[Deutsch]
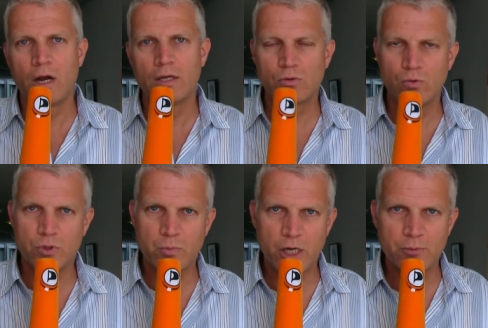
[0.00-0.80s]
als
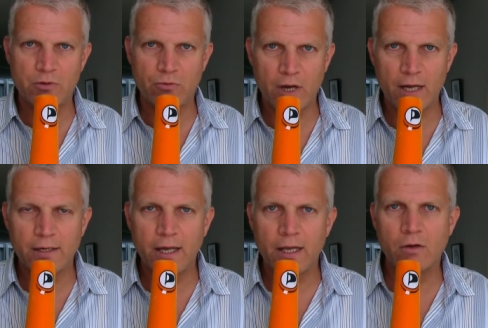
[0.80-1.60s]
gutes Beispiel
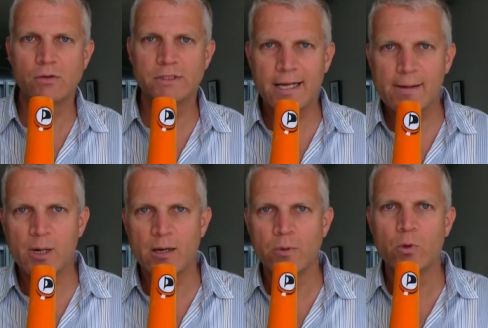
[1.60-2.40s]
vorangehen und
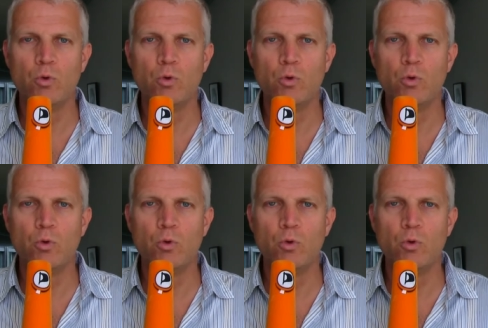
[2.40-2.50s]
selber